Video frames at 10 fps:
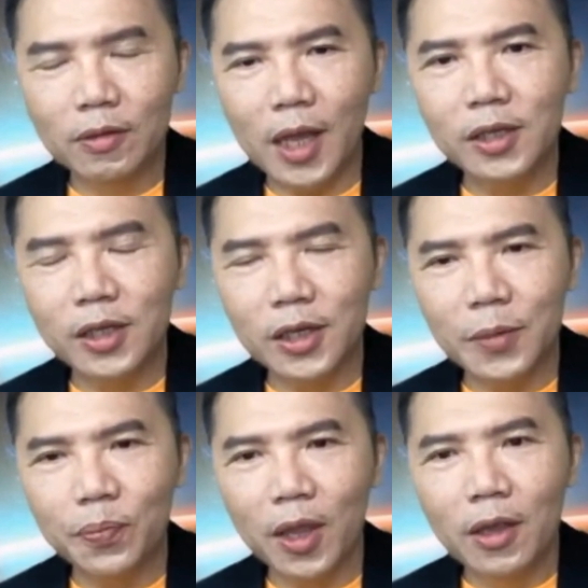但
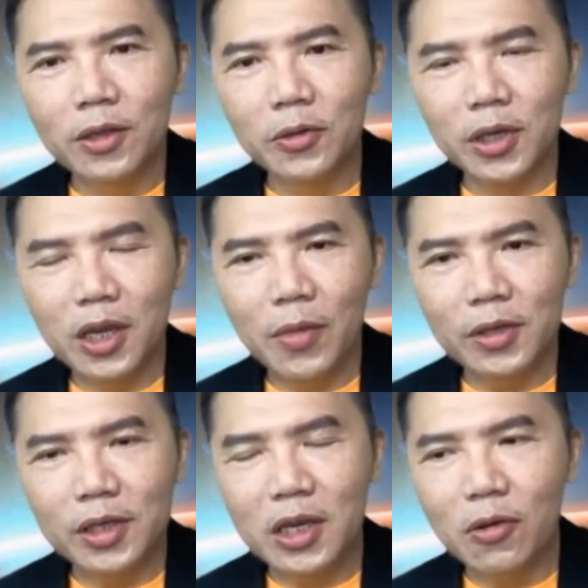是，就是因为
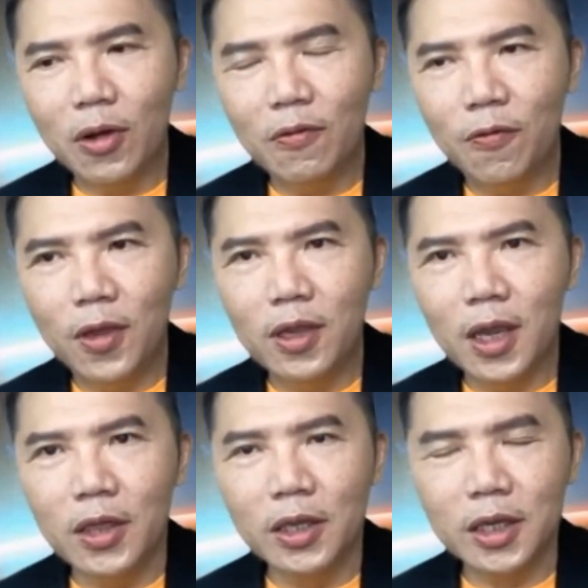新冠肺
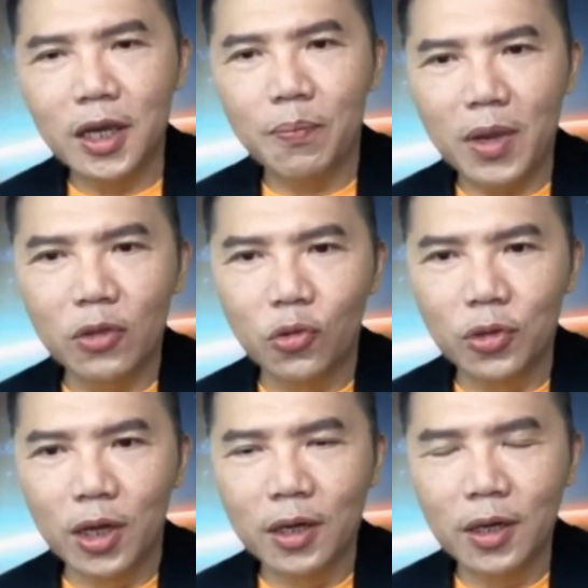炎的这个病毒
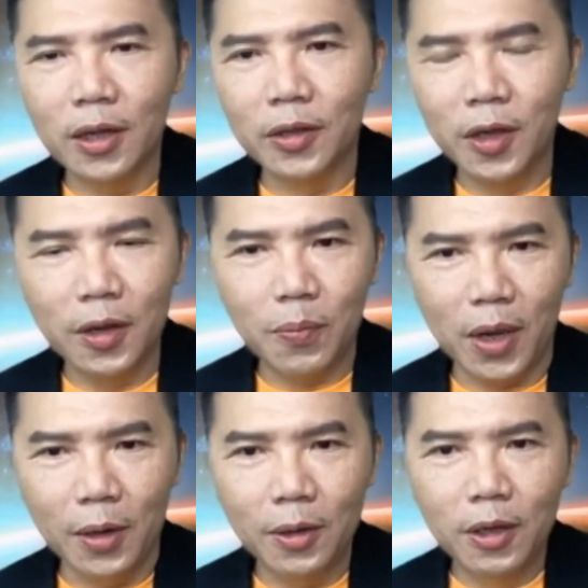呢，很特
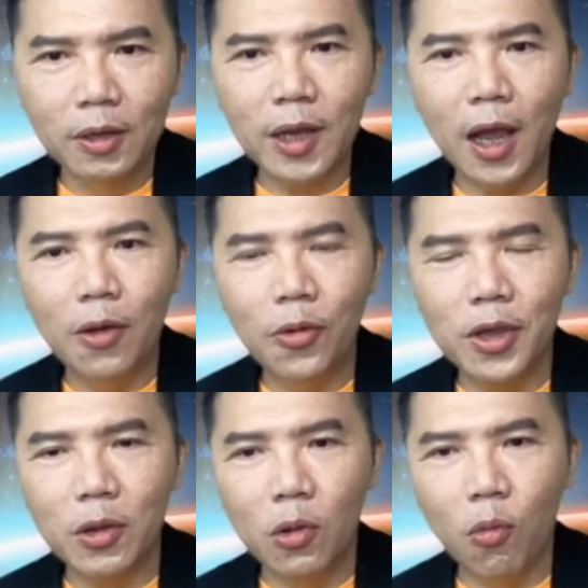别。它
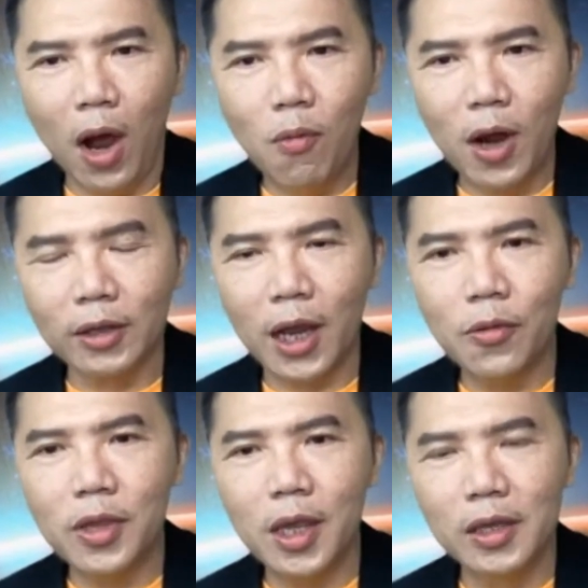会往往它
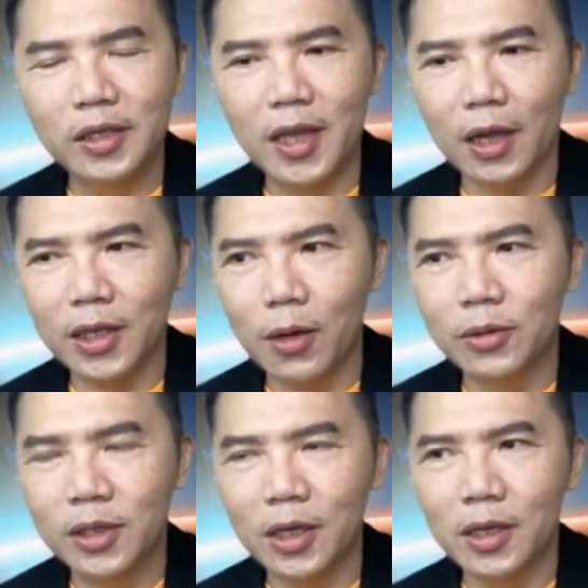会影响到
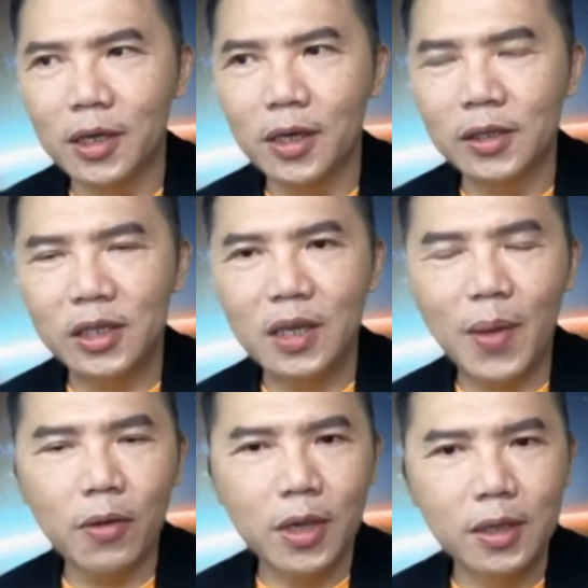整个细
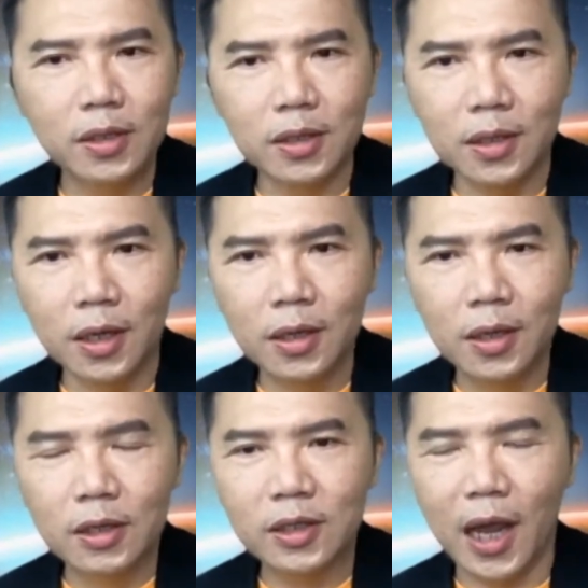胞因子呢
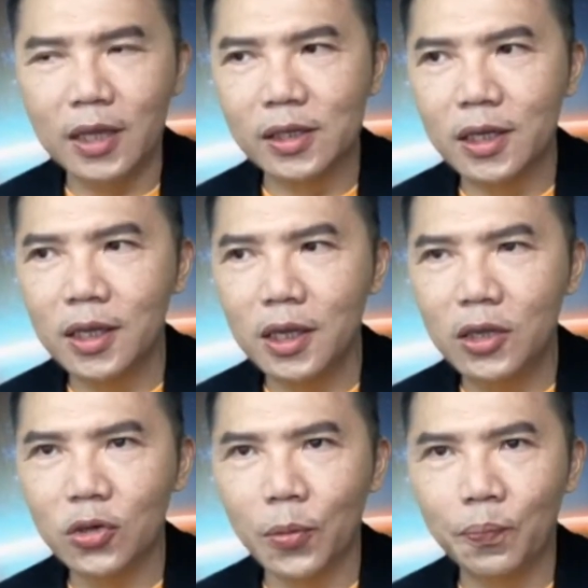产生的一
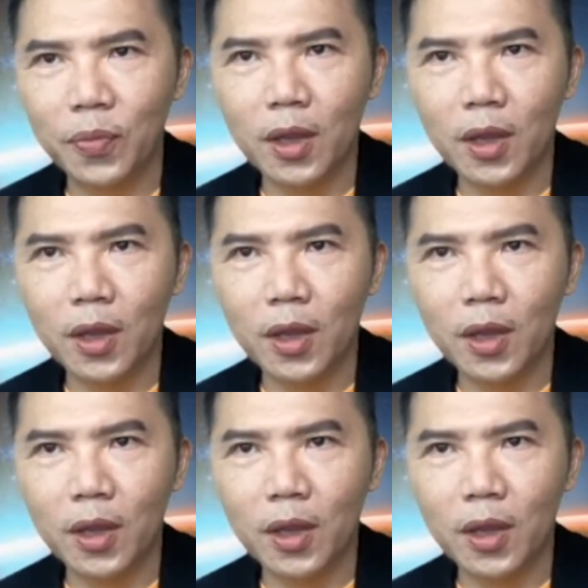种